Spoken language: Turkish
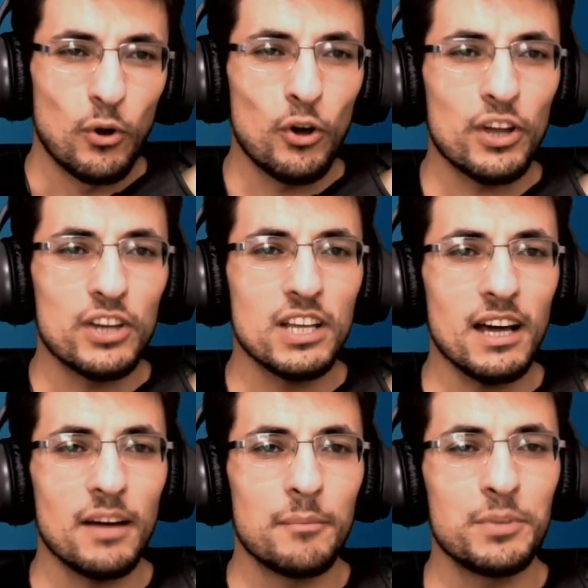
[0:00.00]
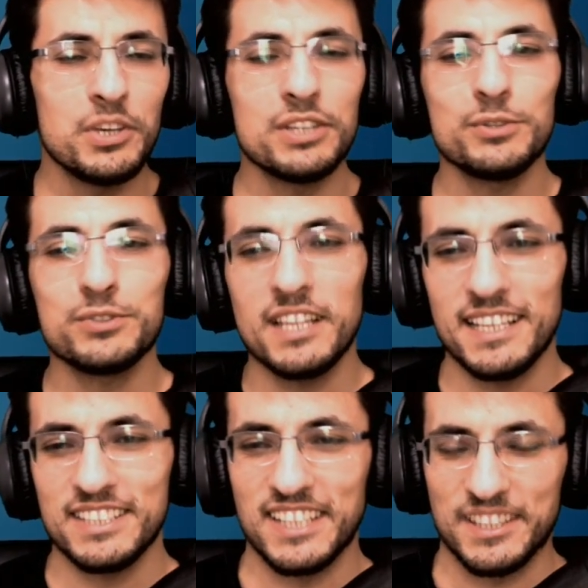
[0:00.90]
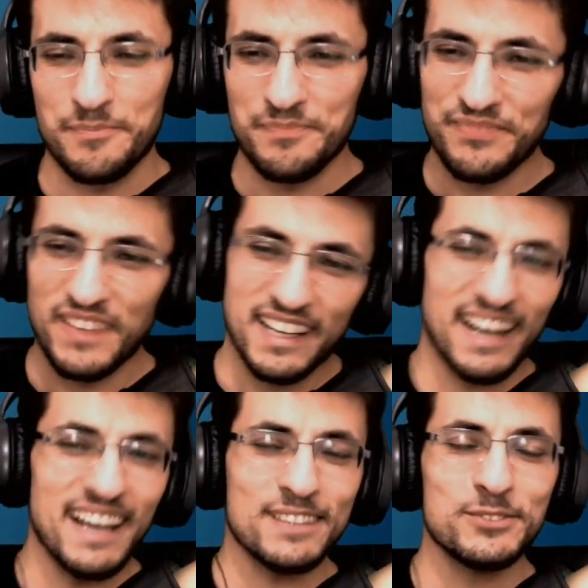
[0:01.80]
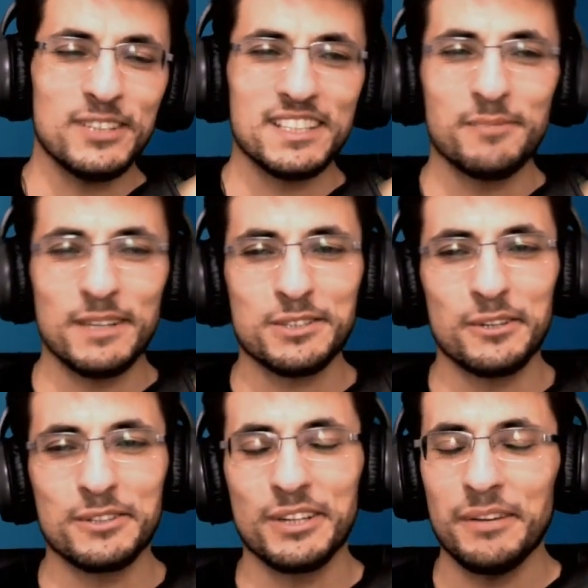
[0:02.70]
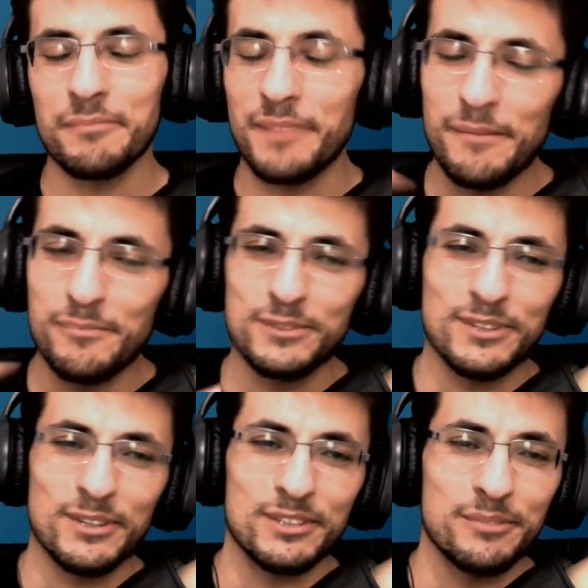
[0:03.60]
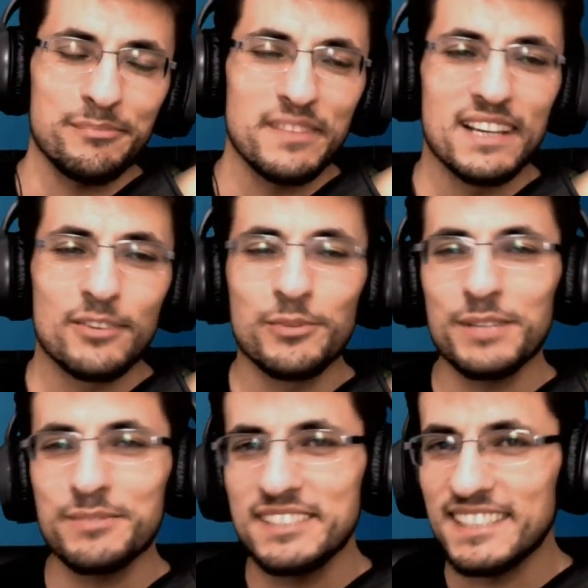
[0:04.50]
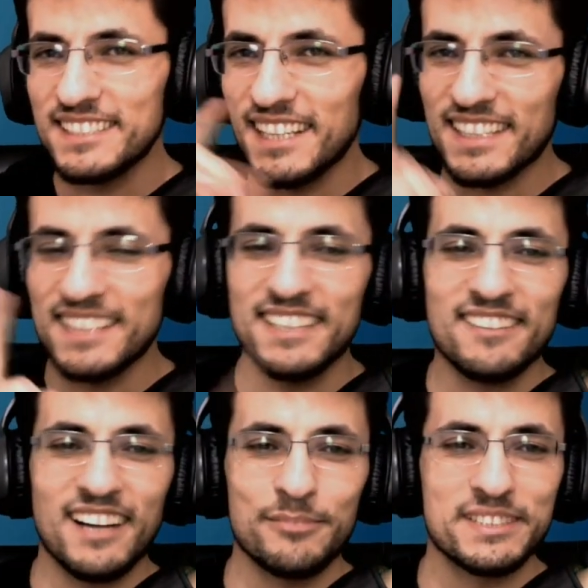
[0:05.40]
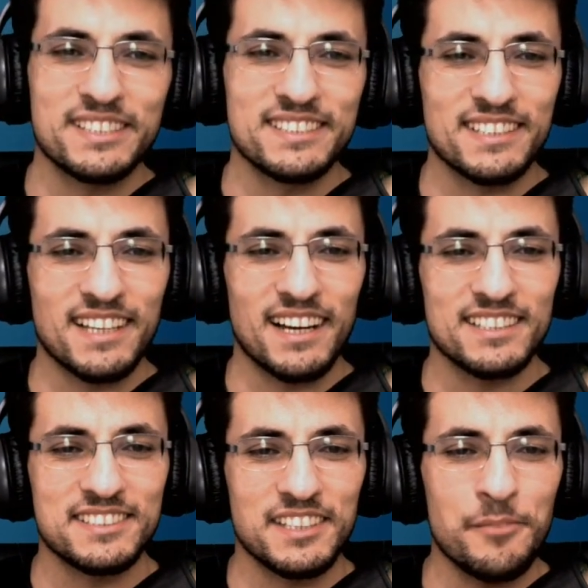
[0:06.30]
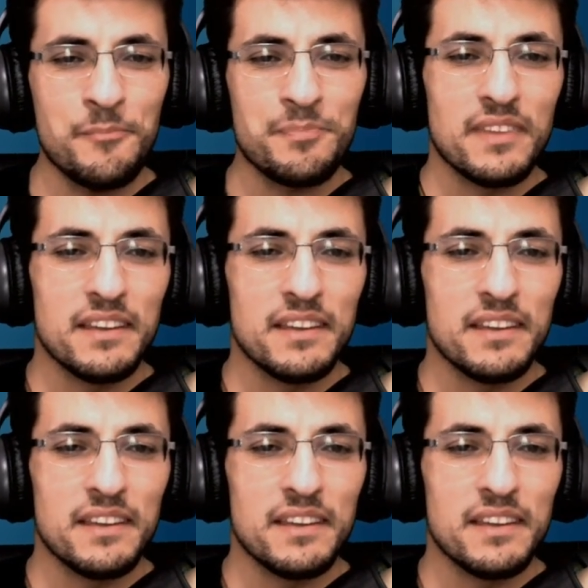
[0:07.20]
Orayı da 1750'ye çektim. Gayet güzel iki maç oldu. Ben mutlu oldum. Umarım siz de izlerken zevk almışsınızdır kardeşlerim.